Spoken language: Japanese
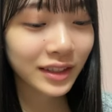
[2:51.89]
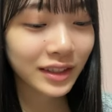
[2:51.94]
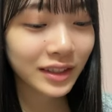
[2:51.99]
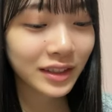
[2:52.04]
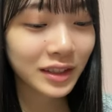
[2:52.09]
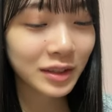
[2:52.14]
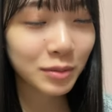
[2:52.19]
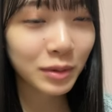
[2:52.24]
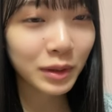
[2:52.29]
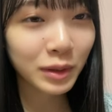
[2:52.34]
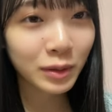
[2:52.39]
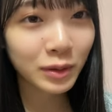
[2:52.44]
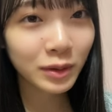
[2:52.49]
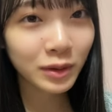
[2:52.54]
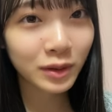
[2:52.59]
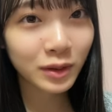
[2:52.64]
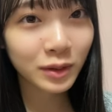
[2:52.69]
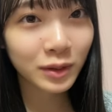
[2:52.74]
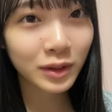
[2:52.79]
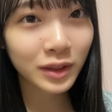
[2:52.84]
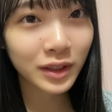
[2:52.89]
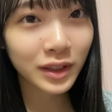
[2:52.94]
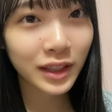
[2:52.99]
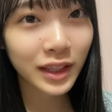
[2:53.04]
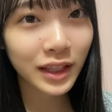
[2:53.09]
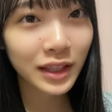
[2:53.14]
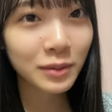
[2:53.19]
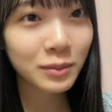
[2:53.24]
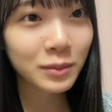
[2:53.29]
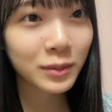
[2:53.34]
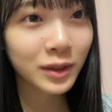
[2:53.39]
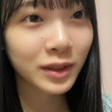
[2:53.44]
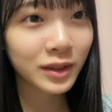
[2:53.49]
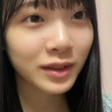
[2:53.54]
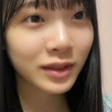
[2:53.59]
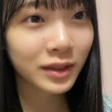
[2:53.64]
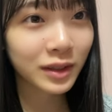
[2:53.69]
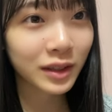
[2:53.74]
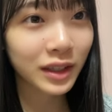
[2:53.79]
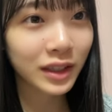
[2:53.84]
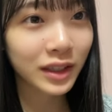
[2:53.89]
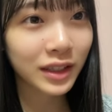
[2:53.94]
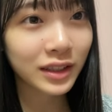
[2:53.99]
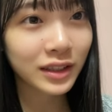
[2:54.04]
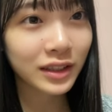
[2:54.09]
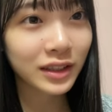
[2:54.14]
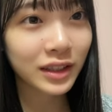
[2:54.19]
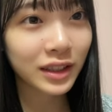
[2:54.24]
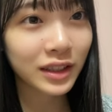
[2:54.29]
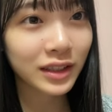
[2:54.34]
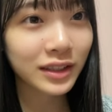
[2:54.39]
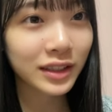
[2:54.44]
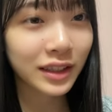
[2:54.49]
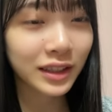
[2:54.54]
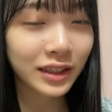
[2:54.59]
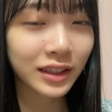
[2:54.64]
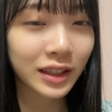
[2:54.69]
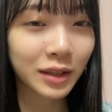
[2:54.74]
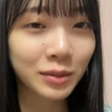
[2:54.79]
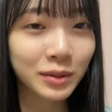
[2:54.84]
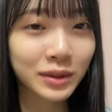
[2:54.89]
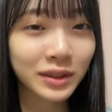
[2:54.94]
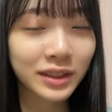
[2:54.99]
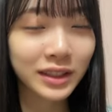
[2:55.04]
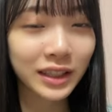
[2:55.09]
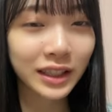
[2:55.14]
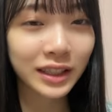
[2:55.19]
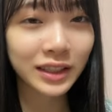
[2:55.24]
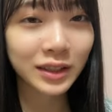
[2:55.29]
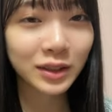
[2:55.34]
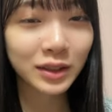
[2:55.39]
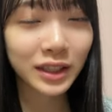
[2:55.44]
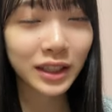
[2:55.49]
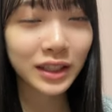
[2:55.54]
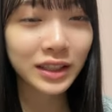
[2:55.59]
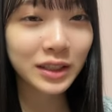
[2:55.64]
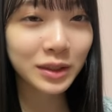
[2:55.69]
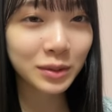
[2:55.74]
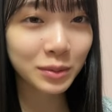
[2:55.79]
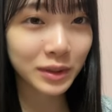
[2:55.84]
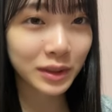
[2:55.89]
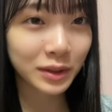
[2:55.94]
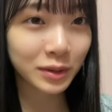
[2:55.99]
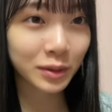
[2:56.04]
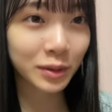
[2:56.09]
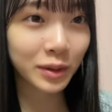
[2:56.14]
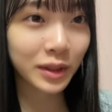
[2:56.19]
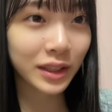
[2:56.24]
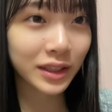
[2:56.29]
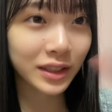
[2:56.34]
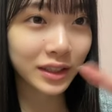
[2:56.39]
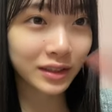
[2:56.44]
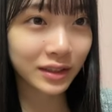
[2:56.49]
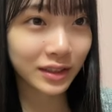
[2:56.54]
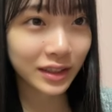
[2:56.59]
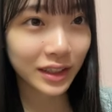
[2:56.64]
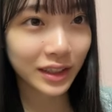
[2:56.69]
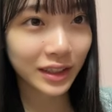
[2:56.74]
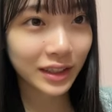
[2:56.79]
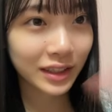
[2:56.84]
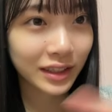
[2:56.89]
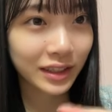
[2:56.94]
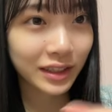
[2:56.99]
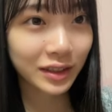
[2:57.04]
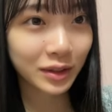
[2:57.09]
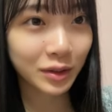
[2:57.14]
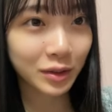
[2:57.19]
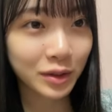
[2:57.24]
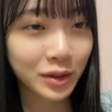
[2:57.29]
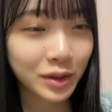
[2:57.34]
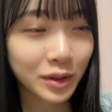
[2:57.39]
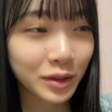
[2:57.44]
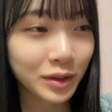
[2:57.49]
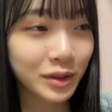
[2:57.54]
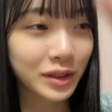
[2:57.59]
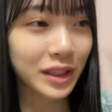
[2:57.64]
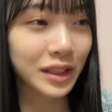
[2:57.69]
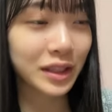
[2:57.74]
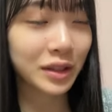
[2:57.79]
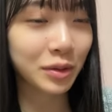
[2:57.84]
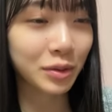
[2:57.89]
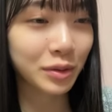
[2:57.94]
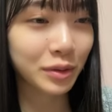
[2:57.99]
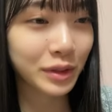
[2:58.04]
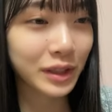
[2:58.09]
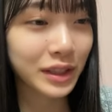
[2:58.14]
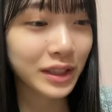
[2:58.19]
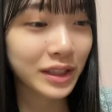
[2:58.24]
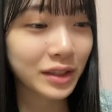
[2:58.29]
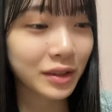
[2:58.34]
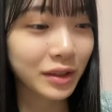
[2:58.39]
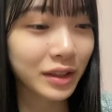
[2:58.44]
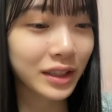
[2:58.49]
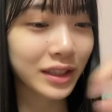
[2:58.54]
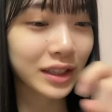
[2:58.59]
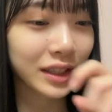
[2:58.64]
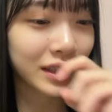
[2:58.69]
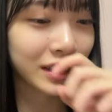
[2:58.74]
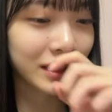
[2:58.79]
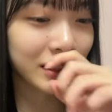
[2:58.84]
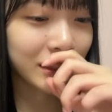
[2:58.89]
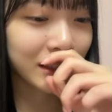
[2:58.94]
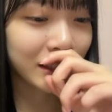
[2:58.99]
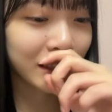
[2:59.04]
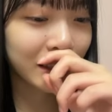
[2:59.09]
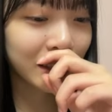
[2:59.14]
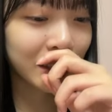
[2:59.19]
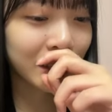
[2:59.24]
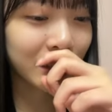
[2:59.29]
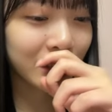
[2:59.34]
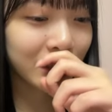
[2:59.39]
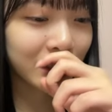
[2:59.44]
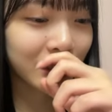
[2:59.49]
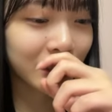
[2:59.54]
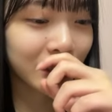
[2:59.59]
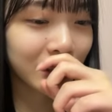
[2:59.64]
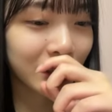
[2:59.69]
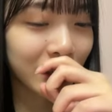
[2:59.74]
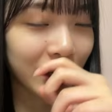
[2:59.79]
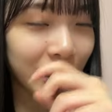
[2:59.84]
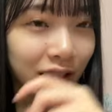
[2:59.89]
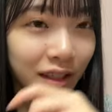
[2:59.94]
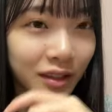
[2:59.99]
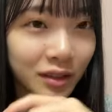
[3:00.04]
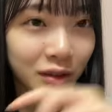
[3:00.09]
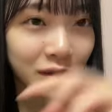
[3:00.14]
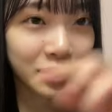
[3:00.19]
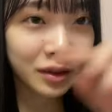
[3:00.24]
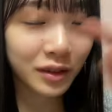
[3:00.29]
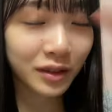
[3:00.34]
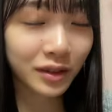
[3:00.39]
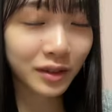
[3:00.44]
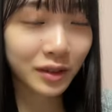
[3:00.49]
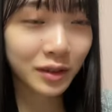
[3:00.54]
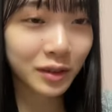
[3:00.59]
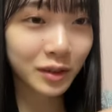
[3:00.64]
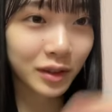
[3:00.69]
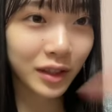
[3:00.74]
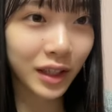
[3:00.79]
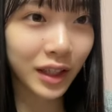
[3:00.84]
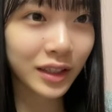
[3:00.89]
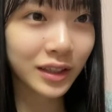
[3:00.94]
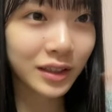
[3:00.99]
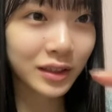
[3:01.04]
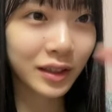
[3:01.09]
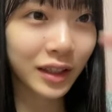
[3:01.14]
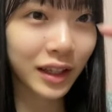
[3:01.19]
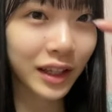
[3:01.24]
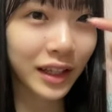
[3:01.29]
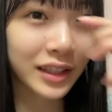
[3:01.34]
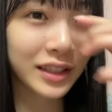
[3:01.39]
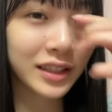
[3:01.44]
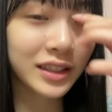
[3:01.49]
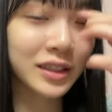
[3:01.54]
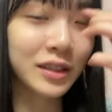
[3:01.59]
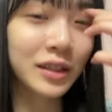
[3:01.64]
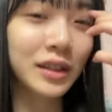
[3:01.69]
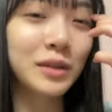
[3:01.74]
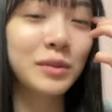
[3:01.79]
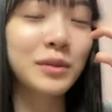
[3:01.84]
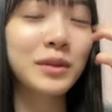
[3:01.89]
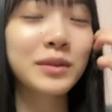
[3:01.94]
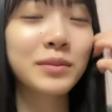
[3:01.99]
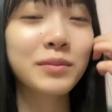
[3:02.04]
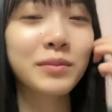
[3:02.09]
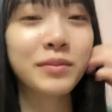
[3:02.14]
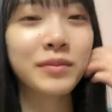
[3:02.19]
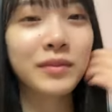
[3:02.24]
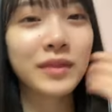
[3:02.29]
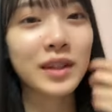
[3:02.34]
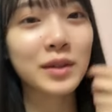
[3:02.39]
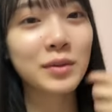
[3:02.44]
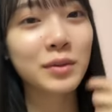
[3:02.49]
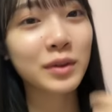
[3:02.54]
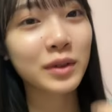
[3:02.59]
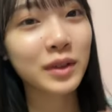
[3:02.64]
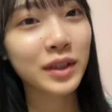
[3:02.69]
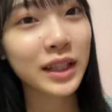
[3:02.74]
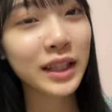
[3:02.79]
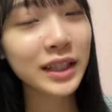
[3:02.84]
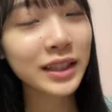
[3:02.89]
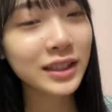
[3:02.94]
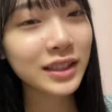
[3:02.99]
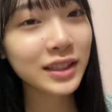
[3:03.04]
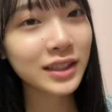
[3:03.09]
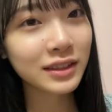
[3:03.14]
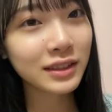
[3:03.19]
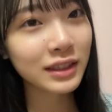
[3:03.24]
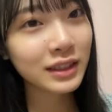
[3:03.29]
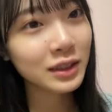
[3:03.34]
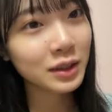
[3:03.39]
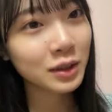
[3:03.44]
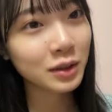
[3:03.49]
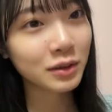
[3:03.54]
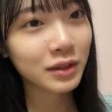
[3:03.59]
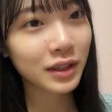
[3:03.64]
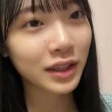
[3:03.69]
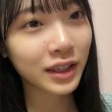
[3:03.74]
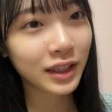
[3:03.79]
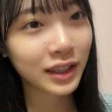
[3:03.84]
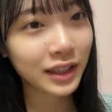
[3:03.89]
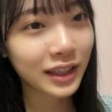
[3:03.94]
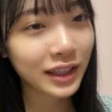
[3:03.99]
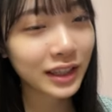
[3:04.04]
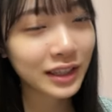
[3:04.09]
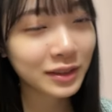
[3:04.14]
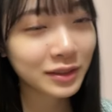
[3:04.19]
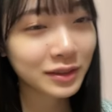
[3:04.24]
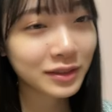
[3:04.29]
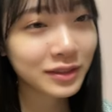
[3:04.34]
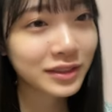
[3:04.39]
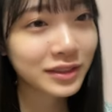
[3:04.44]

スマホのこうゲームとかだったらさ多分さ人差し指で動かせるじゃんこうクローゼットの位置とかさ部屋のこう家具の配置とかもでも現実はそうはいかないの